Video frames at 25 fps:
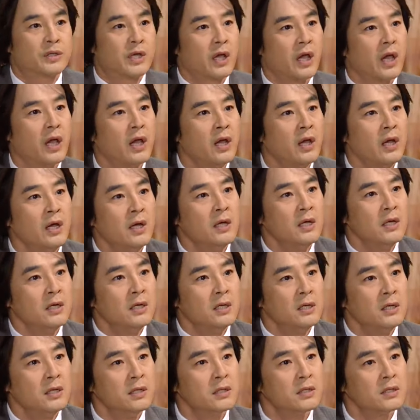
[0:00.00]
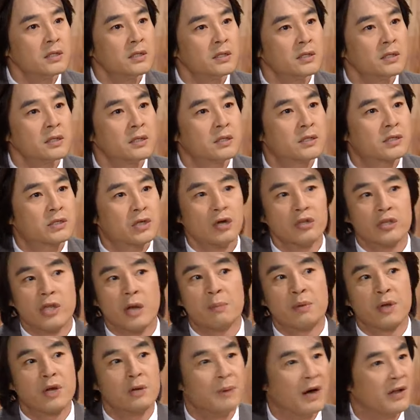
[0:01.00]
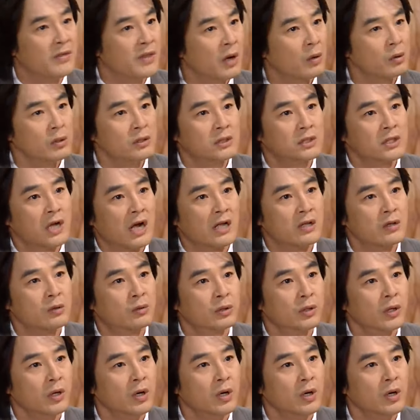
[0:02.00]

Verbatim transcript: 혹시 전 남편을 만나고 있는 건